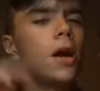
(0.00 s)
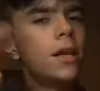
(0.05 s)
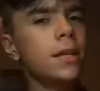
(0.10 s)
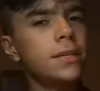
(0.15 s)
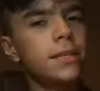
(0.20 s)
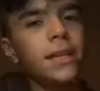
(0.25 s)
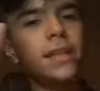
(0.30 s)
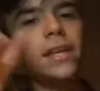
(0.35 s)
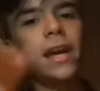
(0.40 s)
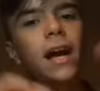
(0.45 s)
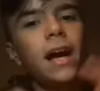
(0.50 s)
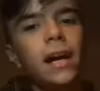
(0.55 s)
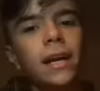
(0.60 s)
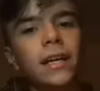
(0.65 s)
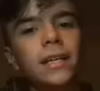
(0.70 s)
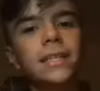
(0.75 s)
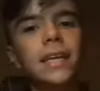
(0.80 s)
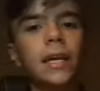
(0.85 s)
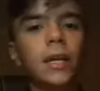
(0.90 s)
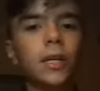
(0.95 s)
segna
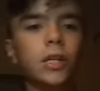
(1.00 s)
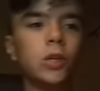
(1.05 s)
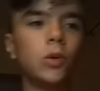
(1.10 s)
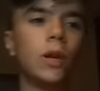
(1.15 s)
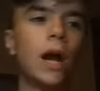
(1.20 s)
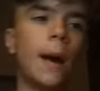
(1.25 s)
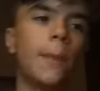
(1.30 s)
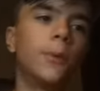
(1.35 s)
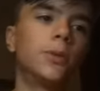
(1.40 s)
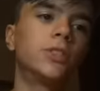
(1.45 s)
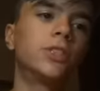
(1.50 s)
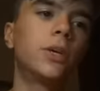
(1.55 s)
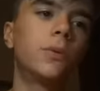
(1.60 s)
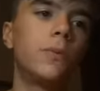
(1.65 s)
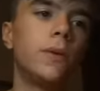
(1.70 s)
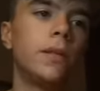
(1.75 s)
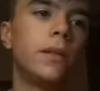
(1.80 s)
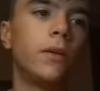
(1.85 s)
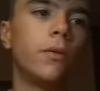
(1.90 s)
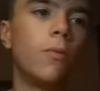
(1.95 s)
anche Sergio Ramos e
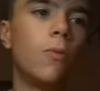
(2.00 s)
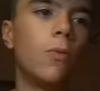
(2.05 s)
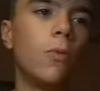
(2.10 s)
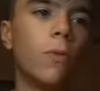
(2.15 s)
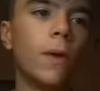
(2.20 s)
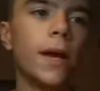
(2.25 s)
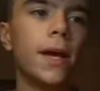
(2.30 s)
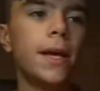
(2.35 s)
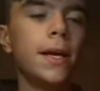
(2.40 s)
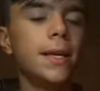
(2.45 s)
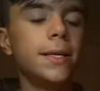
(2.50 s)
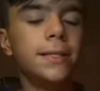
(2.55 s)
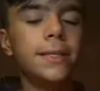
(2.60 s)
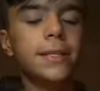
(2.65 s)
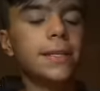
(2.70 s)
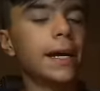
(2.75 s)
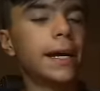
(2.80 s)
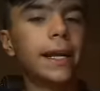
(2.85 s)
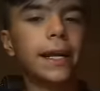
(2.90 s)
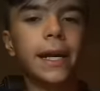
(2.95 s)
quindi comunque si
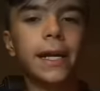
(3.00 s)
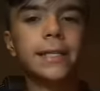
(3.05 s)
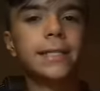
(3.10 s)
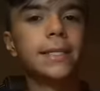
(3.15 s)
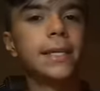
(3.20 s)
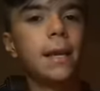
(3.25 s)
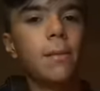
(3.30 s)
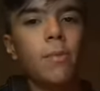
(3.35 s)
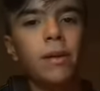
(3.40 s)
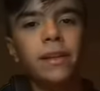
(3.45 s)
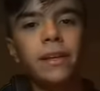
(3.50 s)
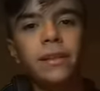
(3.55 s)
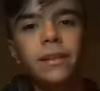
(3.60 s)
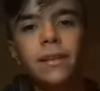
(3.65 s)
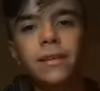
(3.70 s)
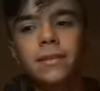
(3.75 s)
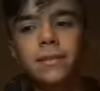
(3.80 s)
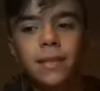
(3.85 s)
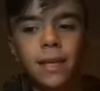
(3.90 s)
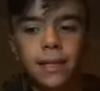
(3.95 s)
sa ragazzi, Real Madrid
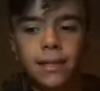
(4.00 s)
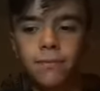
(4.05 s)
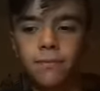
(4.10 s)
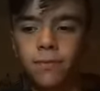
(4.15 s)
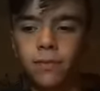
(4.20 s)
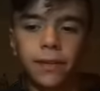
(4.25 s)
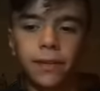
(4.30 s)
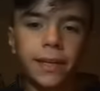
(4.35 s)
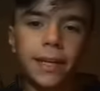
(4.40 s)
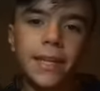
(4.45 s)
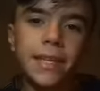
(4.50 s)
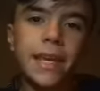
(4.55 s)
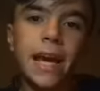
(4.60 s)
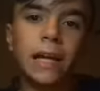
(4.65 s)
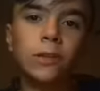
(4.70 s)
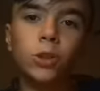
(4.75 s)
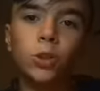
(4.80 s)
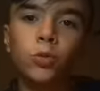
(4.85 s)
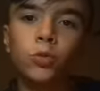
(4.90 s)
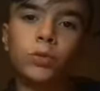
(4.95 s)
sta
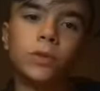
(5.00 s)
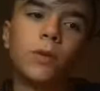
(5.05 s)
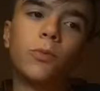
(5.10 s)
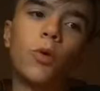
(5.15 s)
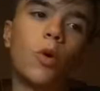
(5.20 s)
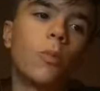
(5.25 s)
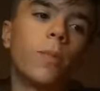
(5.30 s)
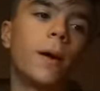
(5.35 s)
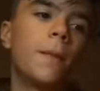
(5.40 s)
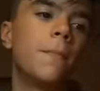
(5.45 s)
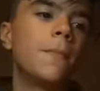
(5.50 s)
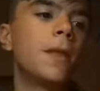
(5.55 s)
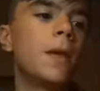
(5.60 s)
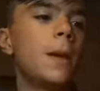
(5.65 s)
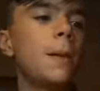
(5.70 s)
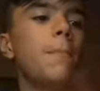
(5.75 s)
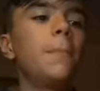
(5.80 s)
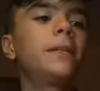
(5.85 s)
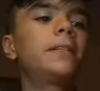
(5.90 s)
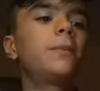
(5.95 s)
regnando in tutta Europa.
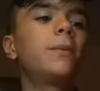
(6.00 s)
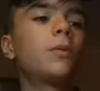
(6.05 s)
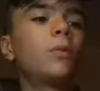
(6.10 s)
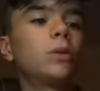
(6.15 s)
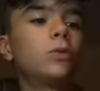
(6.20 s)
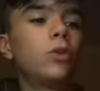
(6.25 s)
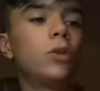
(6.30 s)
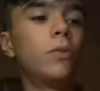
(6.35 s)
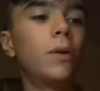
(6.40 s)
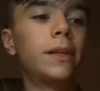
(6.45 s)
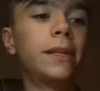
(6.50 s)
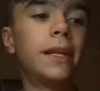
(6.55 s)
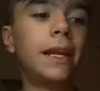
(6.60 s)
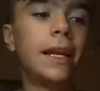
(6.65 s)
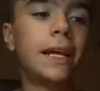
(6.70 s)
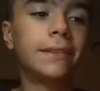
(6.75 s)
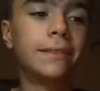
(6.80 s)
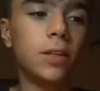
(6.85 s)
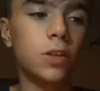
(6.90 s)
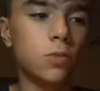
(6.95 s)
Mentre per quanto riguarda le
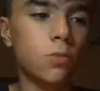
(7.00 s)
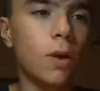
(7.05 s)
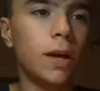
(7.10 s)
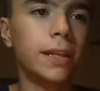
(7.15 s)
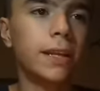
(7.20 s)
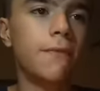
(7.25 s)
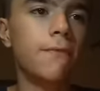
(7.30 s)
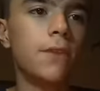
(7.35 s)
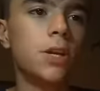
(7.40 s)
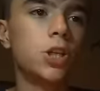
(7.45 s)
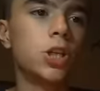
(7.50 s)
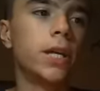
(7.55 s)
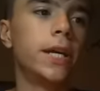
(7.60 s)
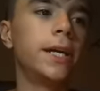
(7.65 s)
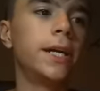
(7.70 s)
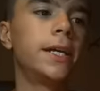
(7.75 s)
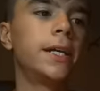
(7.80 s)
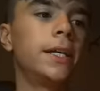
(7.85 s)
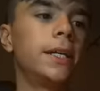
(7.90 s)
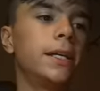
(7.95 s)
altre squadre invece,
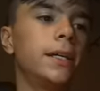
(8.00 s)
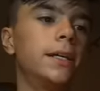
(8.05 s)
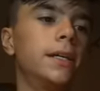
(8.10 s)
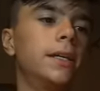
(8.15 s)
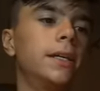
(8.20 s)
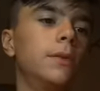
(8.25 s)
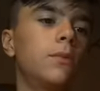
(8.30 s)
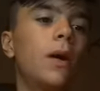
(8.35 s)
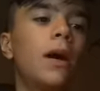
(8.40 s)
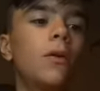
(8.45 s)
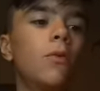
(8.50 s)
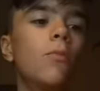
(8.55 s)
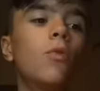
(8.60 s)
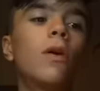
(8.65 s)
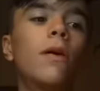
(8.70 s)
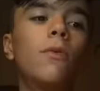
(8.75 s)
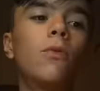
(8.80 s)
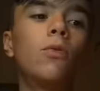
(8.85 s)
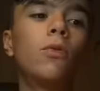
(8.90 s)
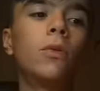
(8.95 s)
eh, qua
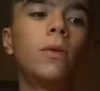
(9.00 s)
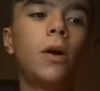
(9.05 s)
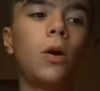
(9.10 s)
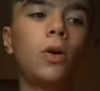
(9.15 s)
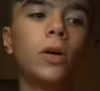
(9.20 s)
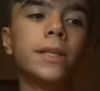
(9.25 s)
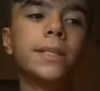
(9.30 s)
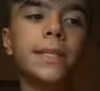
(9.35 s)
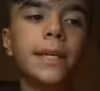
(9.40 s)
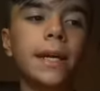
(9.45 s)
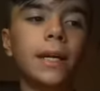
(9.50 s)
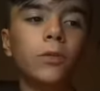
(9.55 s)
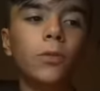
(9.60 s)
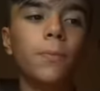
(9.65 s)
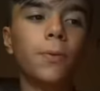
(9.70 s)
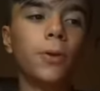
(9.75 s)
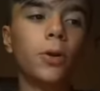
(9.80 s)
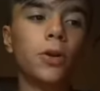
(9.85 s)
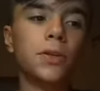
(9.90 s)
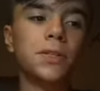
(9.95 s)
comunque ho, ho azzeccato un
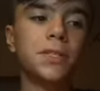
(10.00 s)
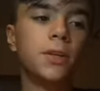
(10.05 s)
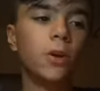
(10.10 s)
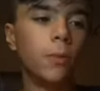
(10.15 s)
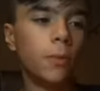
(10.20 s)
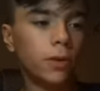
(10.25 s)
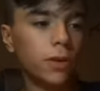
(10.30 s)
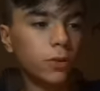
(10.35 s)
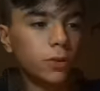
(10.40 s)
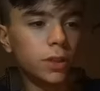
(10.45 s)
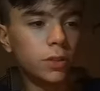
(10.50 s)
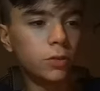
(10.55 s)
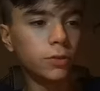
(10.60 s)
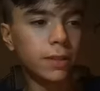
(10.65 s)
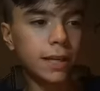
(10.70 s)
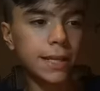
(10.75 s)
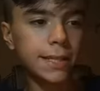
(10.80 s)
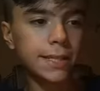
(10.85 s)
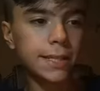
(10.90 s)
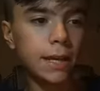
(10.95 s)
pronostico perché ho detto
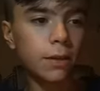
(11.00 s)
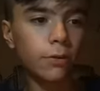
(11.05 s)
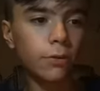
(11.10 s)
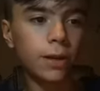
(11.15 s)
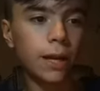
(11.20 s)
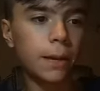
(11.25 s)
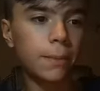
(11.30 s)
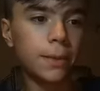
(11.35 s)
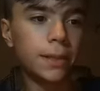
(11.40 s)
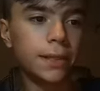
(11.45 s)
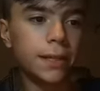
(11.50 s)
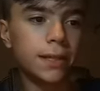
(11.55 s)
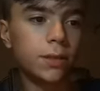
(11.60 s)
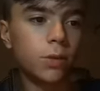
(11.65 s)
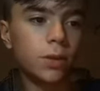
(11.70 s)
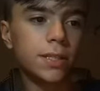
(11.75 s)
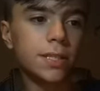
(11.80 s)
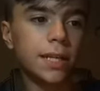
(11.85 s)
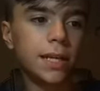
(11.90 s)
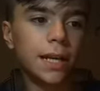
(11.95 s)
3-0 Real Madrid, ho
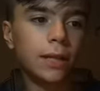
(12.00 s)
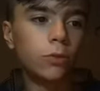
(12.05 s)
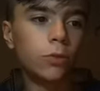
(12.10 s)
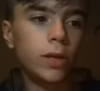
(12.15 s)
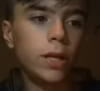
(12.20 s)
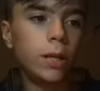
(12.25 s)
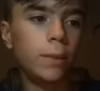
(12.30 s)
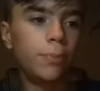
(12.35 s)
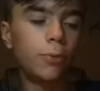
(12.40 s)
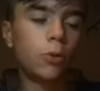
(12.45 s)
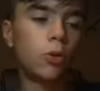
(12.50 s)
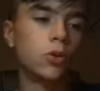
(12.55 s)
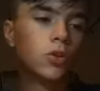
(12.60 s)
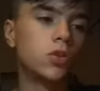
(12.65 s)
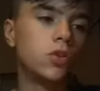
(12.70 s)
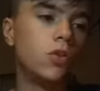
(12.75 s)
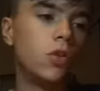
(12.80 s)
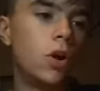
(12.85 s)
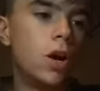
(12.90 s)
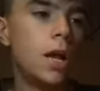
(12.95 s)
azzeccato il
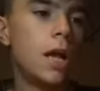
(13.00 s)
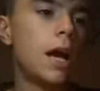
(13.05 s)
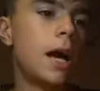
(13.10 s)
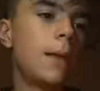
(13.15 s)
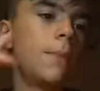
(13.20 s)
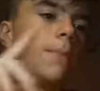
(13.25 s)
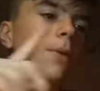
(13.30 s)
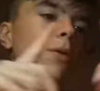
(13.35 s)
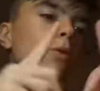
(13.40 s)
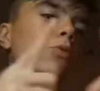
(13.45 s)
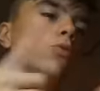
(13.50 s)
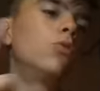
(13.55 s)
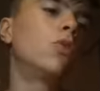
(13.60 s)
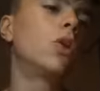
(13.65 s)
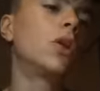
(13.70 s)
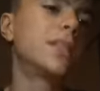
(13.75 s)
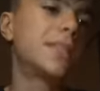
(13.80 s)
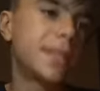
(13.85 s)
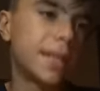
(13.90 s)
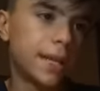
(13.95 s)
pronostico, almeno uno l'ho
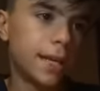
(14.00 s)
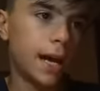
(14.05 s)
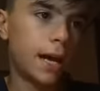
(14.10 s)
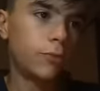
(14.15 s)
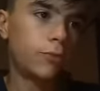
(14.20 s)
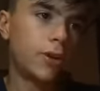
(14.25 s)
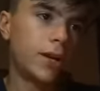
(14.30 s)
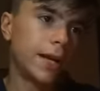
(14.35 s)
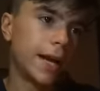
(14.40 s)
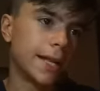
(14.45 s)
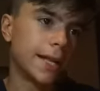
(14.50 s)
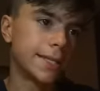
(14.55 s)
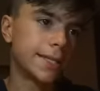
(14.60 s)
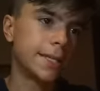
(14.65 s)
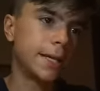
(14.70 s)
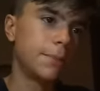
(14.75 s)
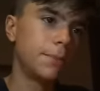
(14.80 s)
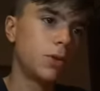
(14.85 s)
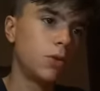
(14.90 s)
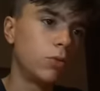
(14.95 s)
azzeccato ragazzi,
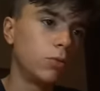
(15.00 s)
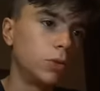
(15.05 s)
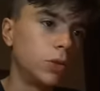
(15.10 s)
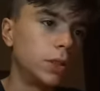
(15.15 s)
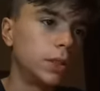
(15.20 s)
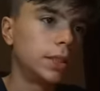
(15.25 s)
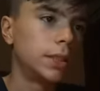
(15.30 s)
almeno uno.